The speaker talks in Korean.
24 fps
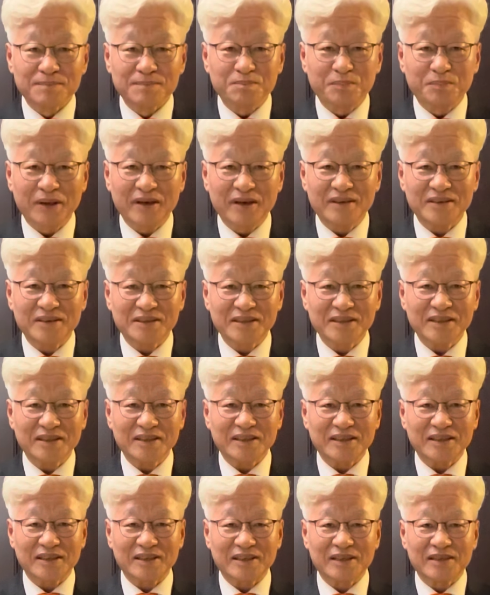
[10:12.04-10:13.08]

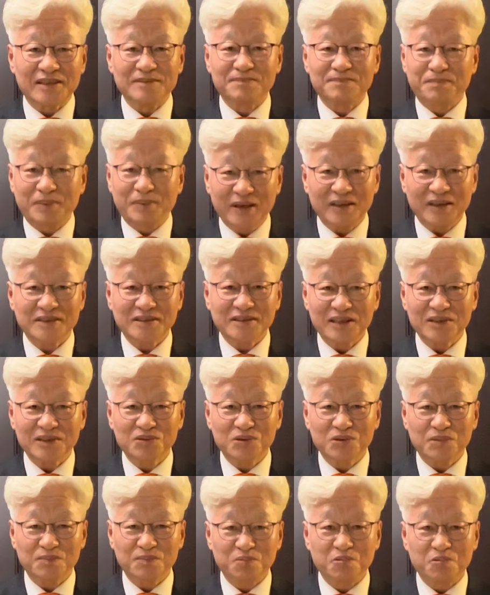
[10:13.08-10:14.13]
패자,
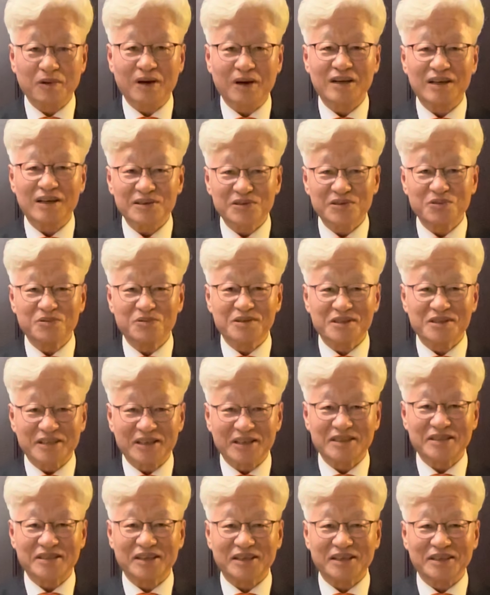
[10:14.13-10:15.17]
패자도 부활할 수 있는
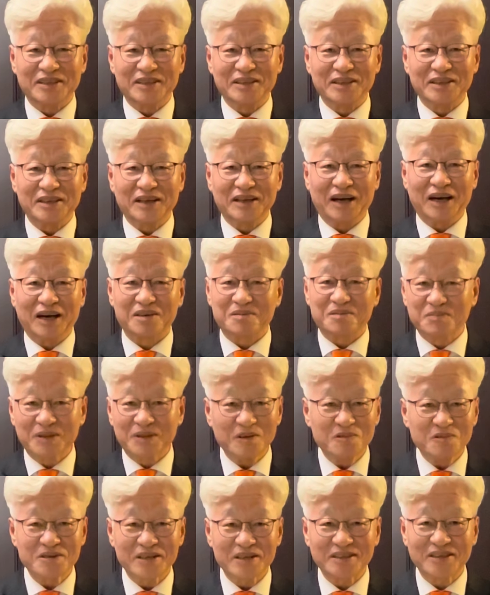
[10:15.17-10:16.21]
세상이
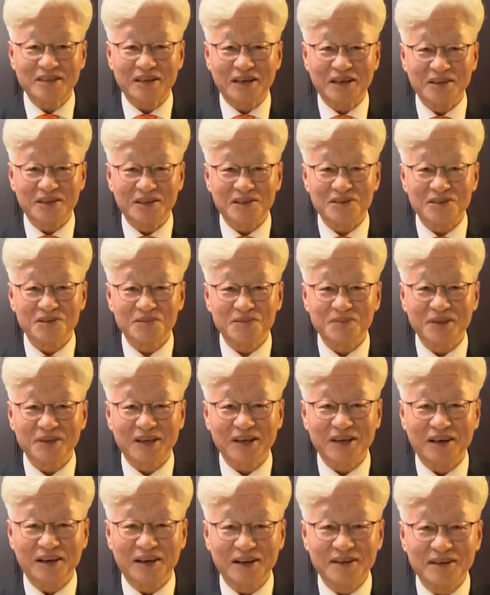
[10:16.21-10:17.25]
아름다운 세상
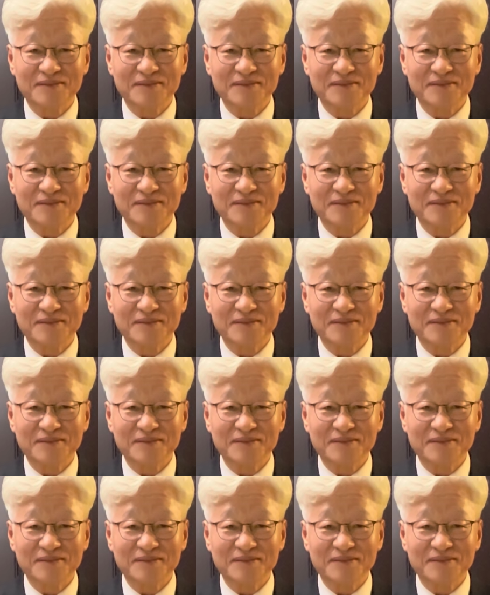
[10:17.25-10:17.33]
아니겠습니까?